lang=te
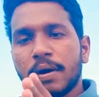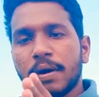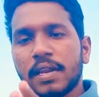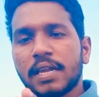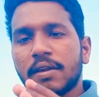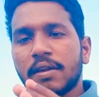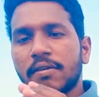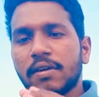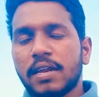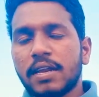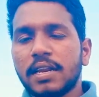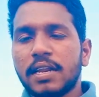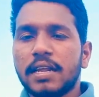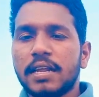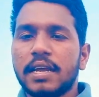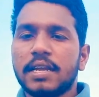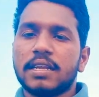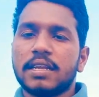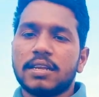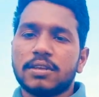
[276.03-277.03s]
మనకి ఇవన్నీ
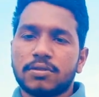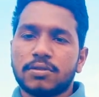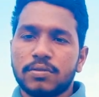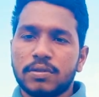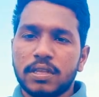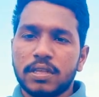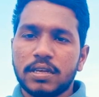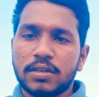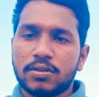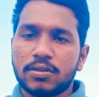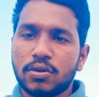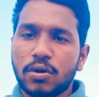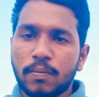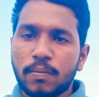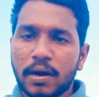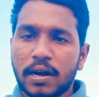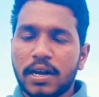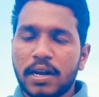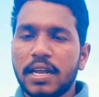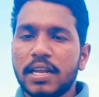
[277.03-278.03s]
నేచర్ ఇస్తుంది సో
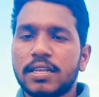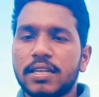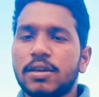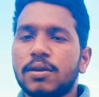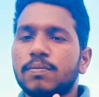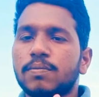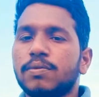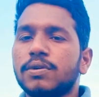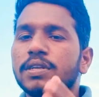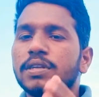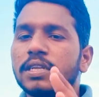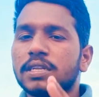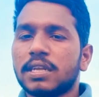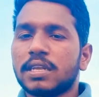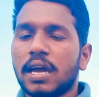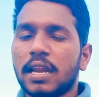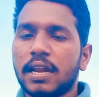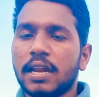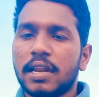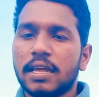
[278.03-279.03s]
మన నేచర్ని
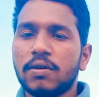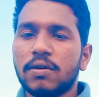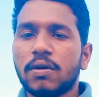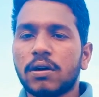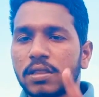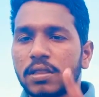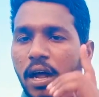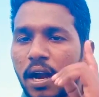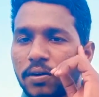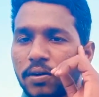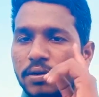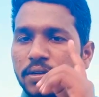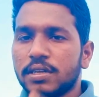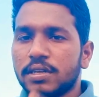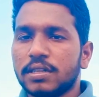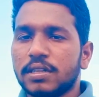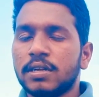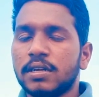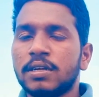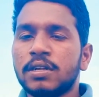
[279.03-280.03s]
పూజించాలి అనేది ఒక థాట్
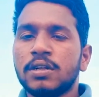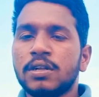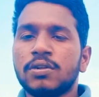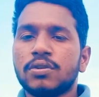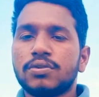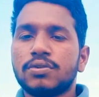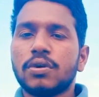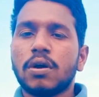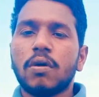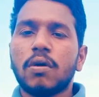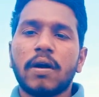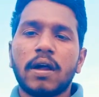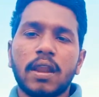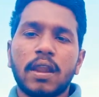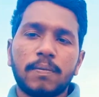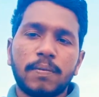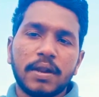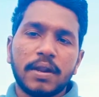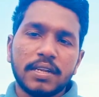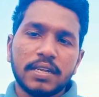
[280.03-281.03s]
వచ్చింది సో
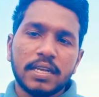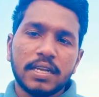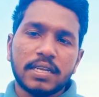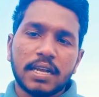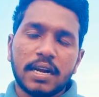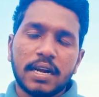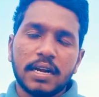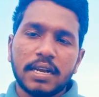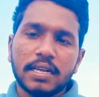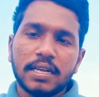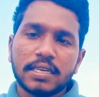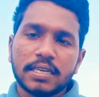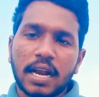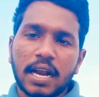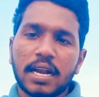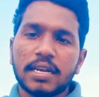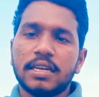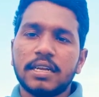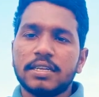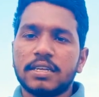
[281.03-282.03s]
వాళ్ళు అప్పుడు ఏం చేశారంటే
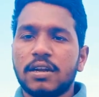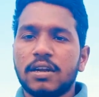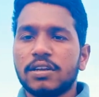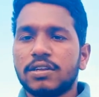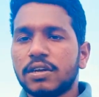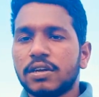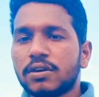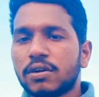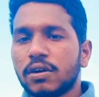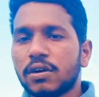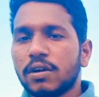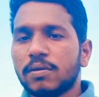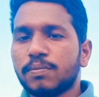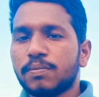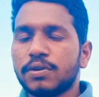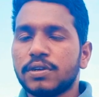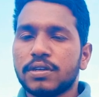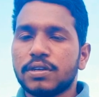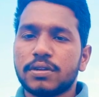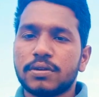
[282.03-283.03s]
స్టార్ట్ చేశారు చెట్లను
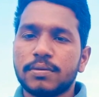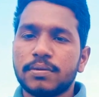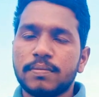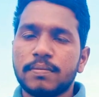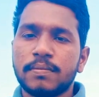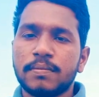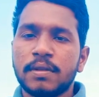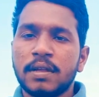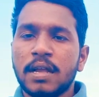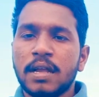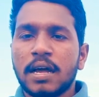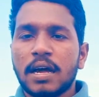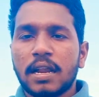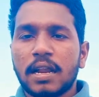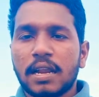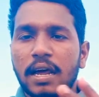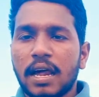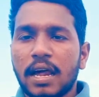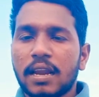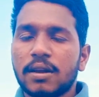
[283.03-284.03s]
పూజించడం
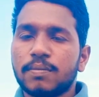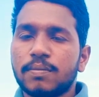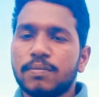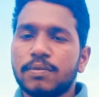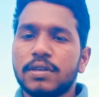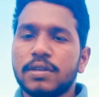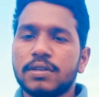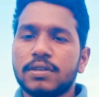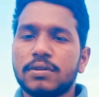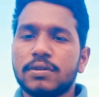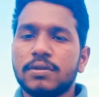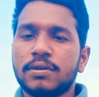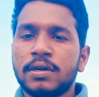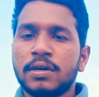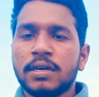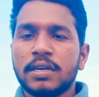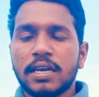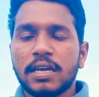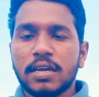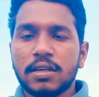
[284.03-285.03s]
రాళ్ళను పూజించడం
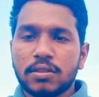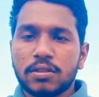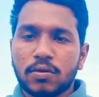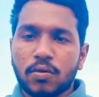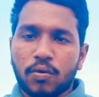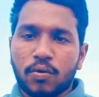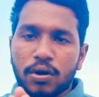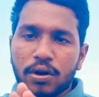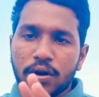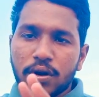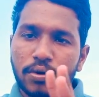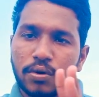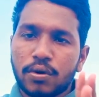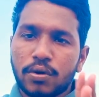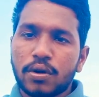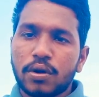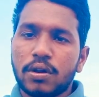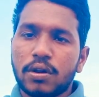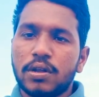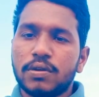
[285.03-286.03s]
ఏదైతే కొండ
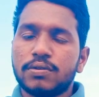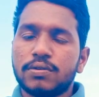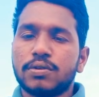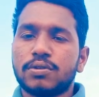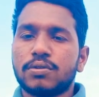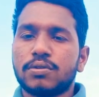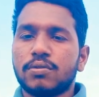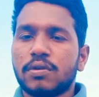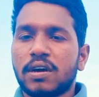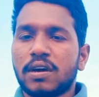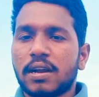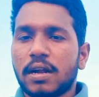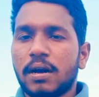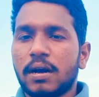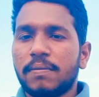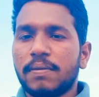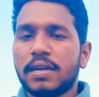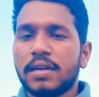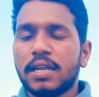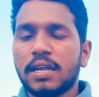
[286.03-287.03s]
గుహలో నివసిస్తున్నారు
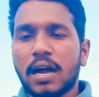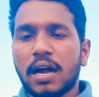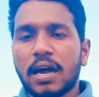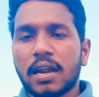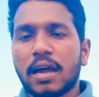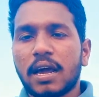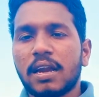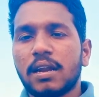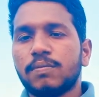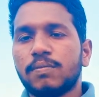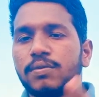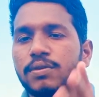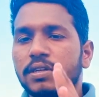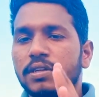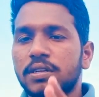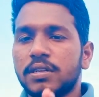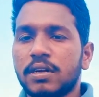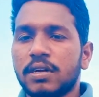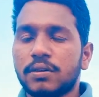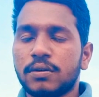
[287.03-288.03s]
కాబట్టి ఆ రాళ్ళను
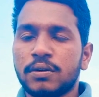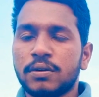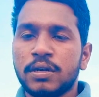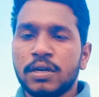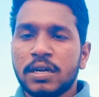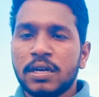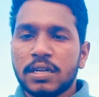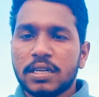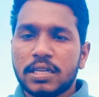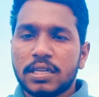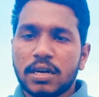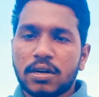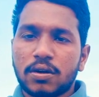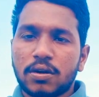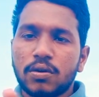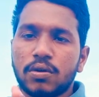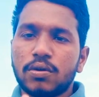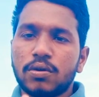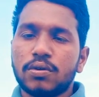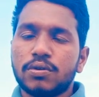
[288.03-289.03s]
పూజించారు
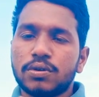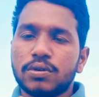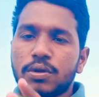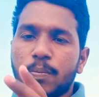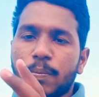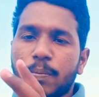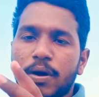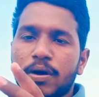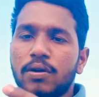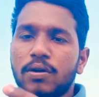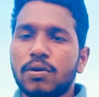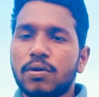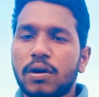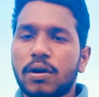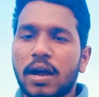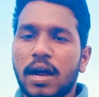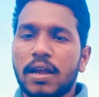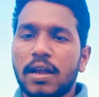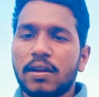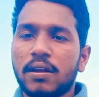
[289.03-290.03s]
చెట్లు నుంచి పండ్లు
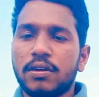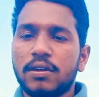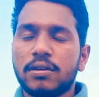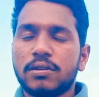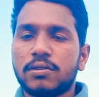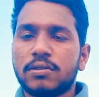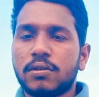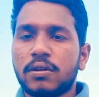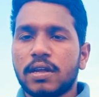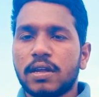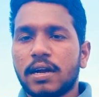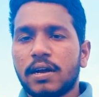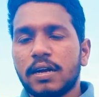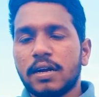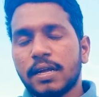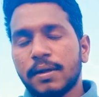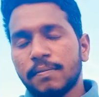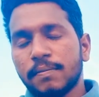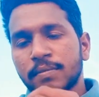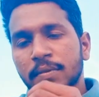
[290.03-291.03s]
కాయలు వస్తున్నాయి
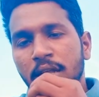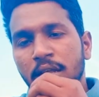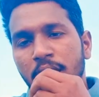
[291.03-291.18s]
కాబట్టి